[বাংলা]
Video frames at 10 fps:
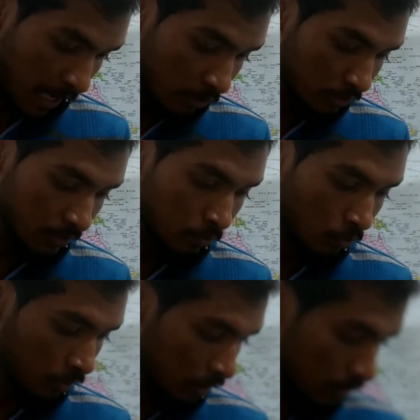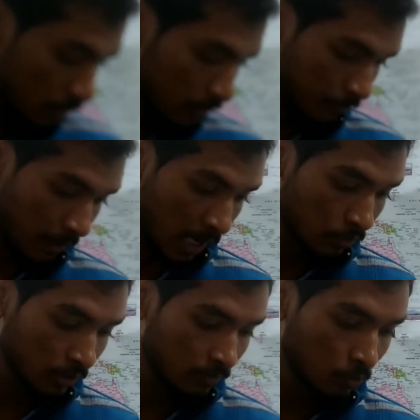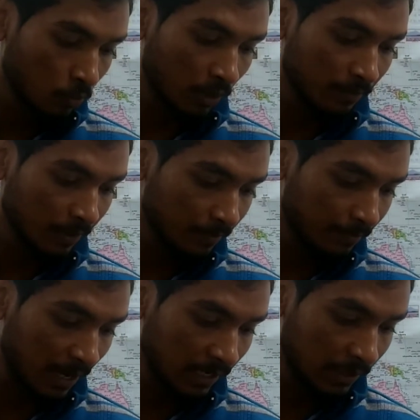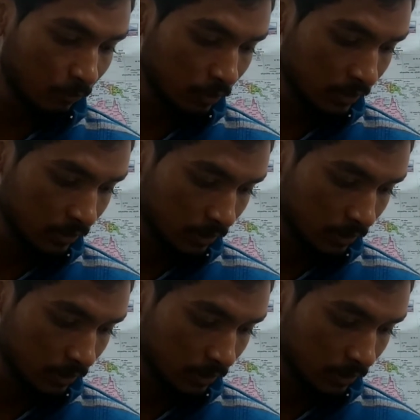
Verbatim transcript: ভারতের ভূগোল ভারতের ভূগোল আমার বাংলা বই